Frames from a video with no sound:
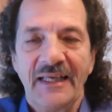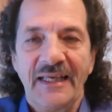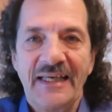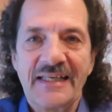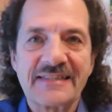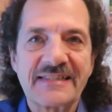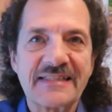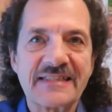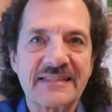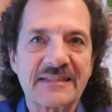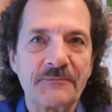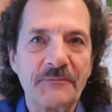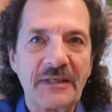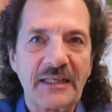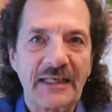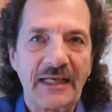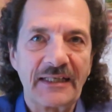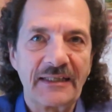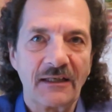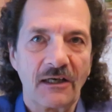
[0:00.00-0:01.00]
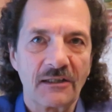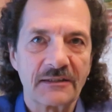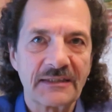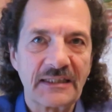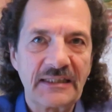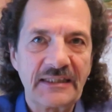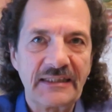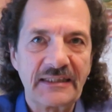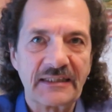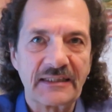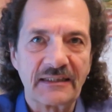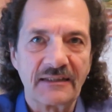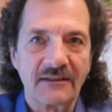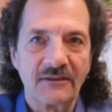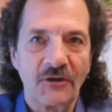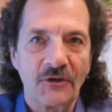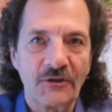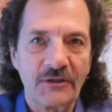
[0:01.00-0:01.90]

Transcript: Es ist mir ein Anliegen,